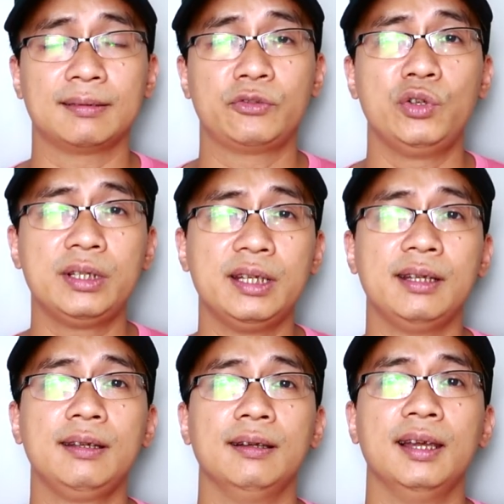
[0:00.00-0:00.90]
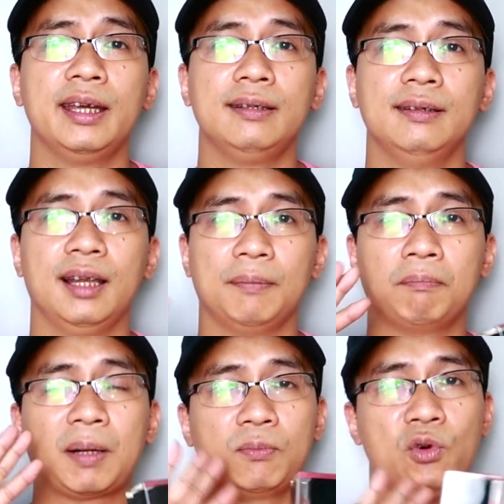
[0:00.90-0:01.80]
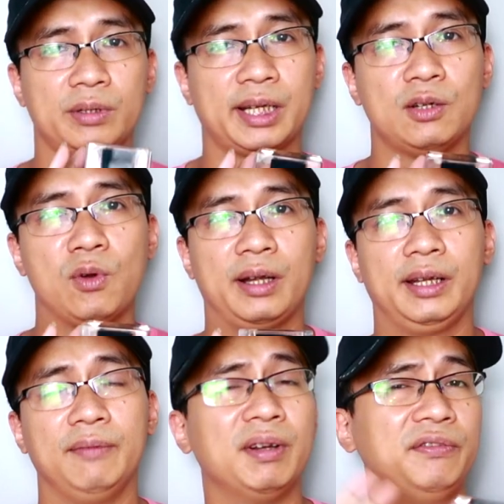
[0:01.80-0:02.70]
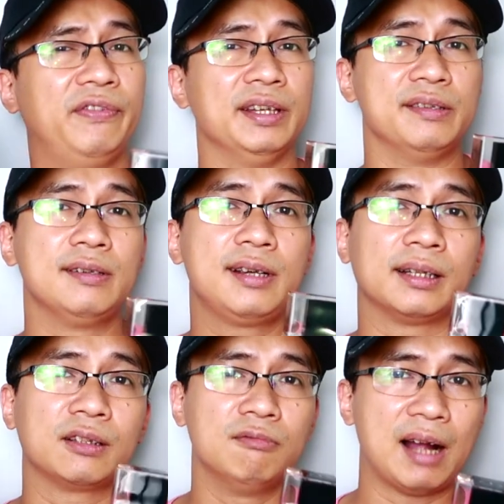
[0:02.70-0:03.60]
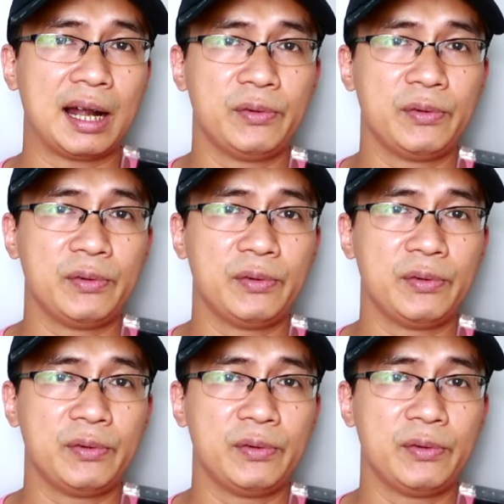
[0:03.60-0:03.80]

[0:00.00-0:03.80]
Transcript: suy nghĩ lên là bắt buộc chai nước hoa này vẫn phải giữ cái tông